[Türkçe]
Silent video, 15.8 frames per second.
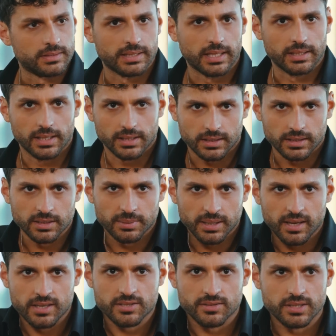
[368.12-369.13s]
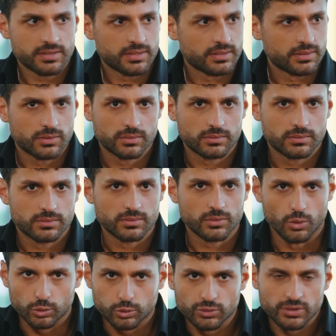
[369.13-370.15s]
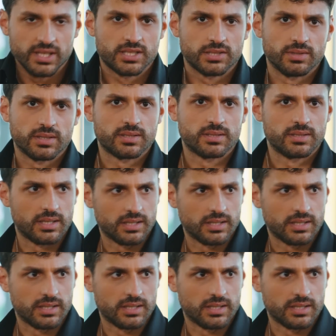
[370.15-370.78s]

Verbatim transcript: Yani arkada bagaj var. Koltuğun ne işi var